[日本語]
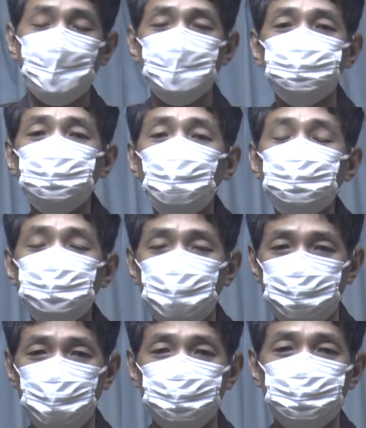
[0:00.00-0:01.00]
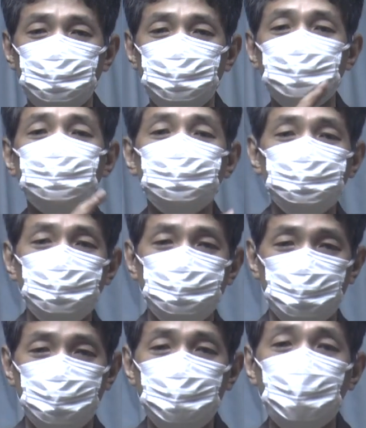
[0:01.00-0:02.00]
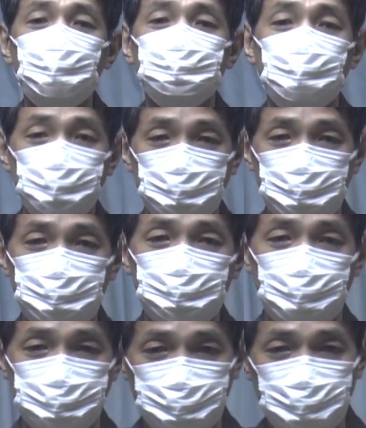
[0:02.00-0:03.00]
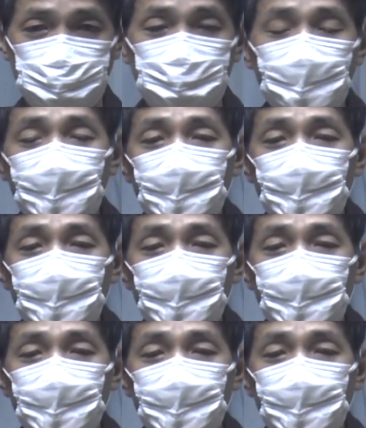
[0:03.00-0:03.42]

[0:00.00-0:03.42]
不幸ではないに気づくことこれが悟りだと思います